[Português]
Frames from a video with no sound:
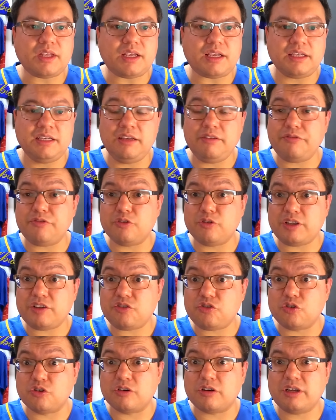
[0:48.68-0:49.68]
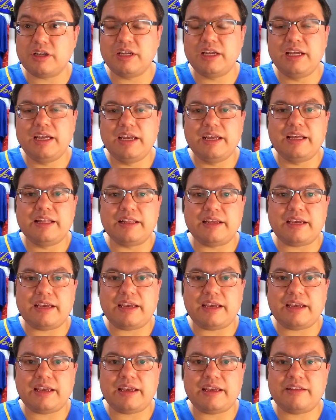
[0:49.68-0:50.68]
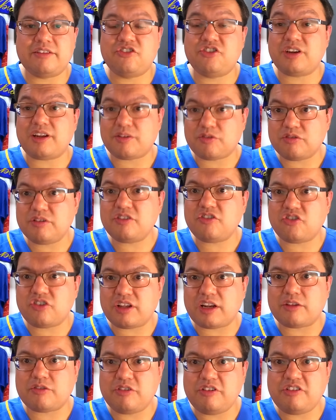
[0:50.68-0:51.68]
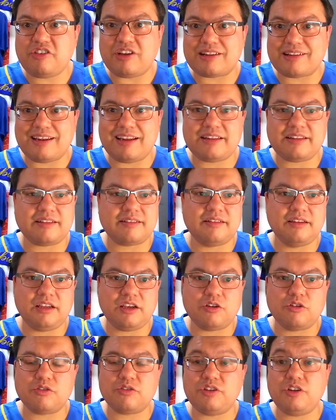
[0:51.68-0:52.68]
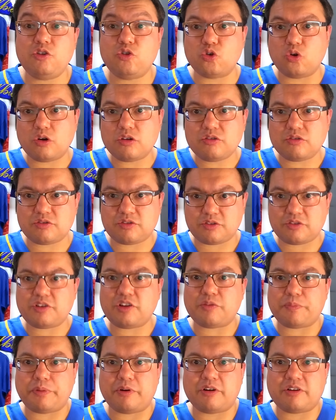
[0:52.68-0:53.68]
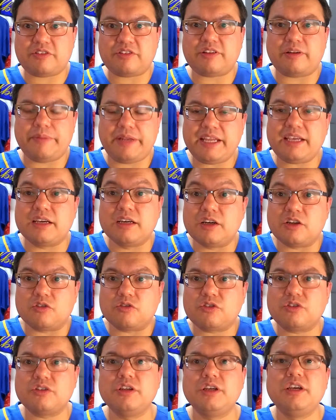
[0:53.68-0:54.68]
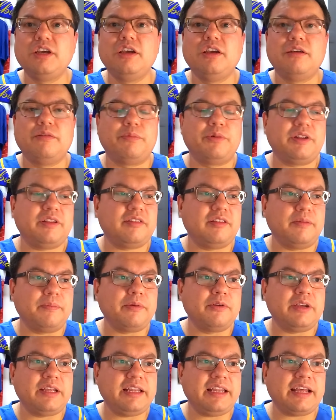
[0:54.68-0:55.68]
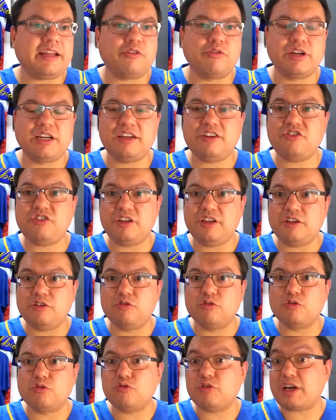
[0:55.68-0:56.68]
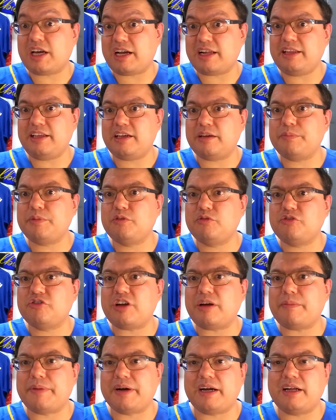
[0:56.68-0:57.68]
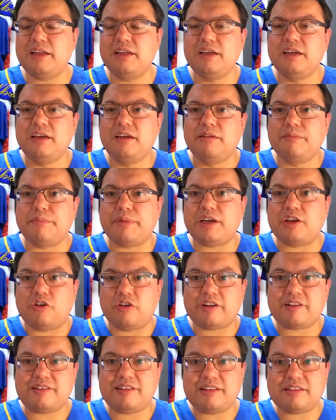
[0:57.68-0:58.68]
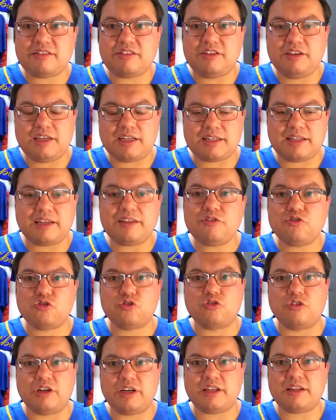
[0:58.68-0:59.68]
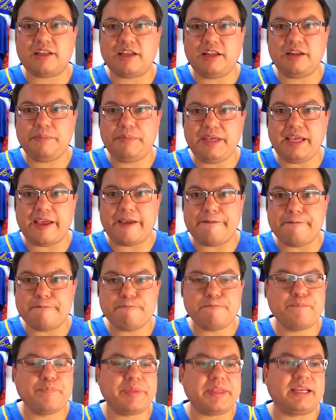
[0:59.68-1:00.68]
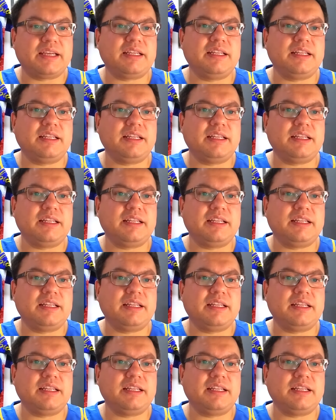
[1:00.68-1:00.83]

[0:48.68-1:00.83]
e influenciou é, gerações e gerações de atletas negros em todos os esportes americanos. Por exemplo, ele era o grande ídolo do Karim Abdul-Jabbar, maior cestinha da história da NBA. Né?